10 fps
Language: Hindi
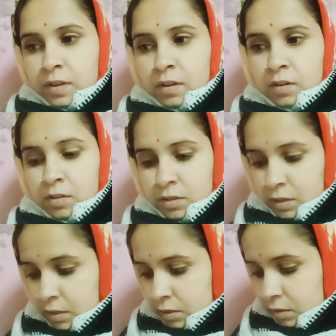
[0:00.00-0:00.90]
और
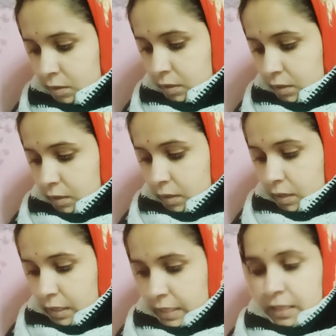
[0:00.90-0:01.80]

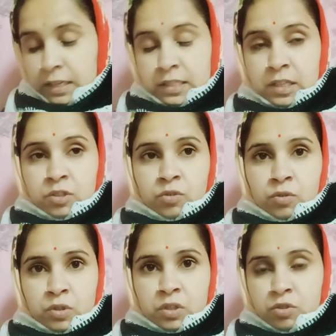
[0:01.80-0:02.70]
लिंक आ जाए तो
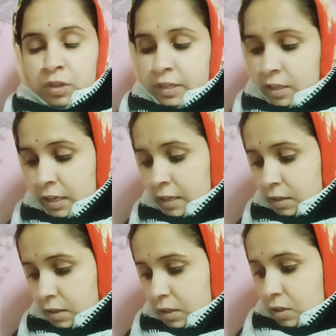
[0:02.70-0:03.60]
कोचिंग ज्वाइन करें
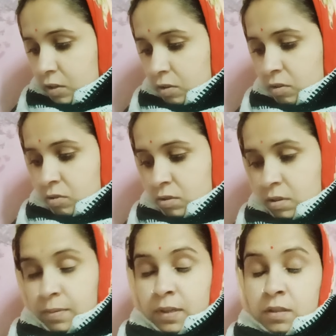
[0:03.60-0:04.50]
और
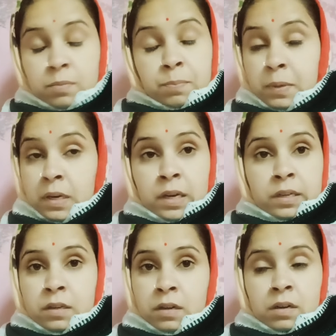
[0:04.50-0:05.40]
उसके बाद
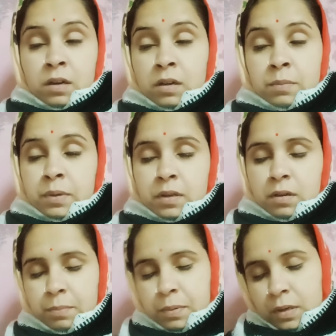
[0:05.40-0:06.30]
पढ़ाई करना है
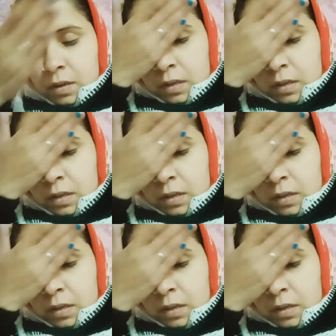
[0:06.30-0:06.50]
भैया पढ़ाई